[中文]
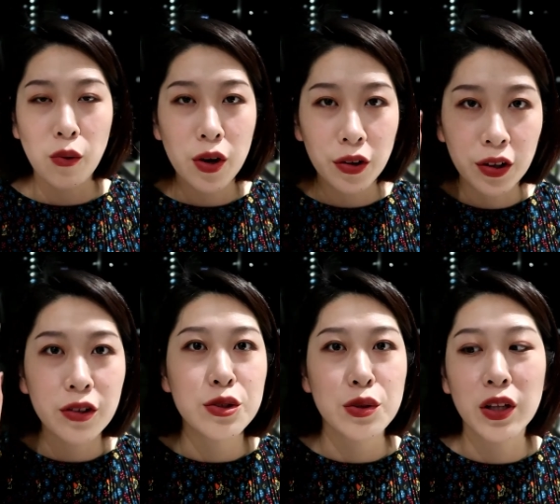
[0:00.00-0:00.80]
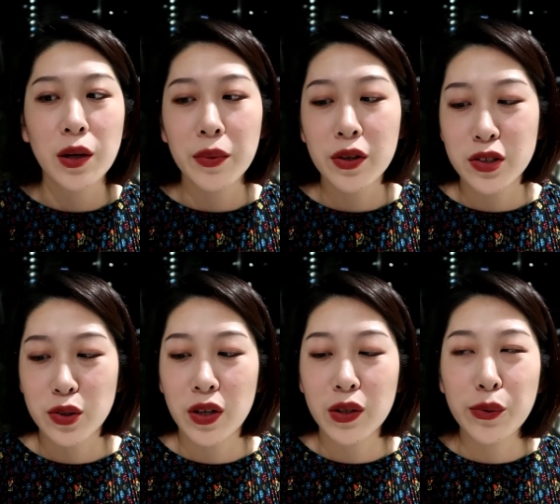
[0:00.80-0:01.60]
我可能更喜欢 La Mer
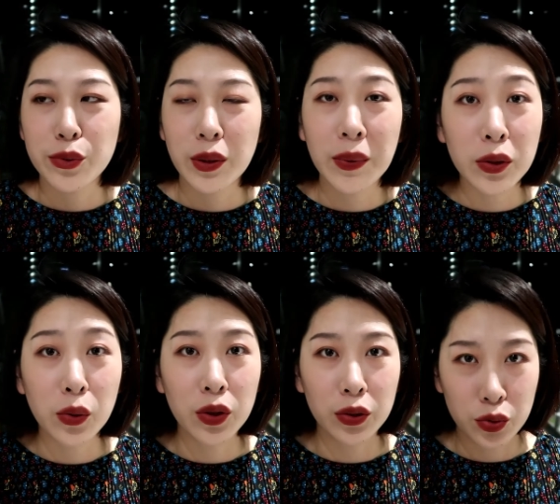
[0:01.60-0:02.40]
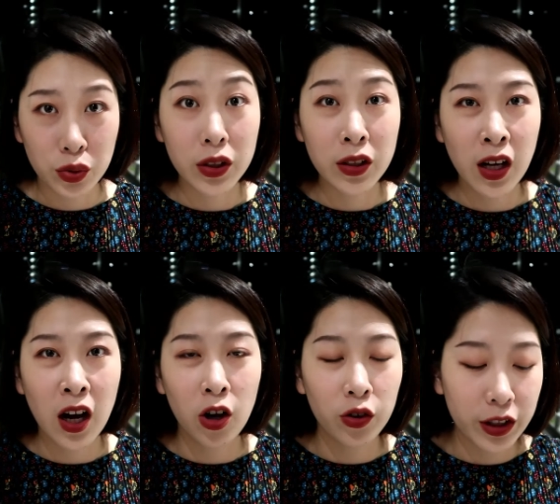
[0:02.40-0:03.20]
这款，因为我觉得喷头可能做的更
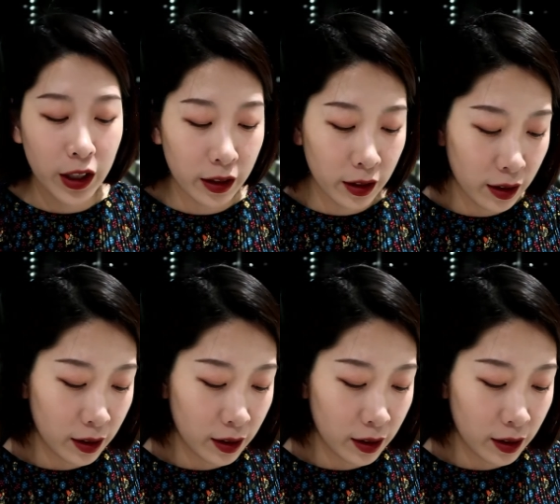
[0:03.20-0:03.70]
好一点。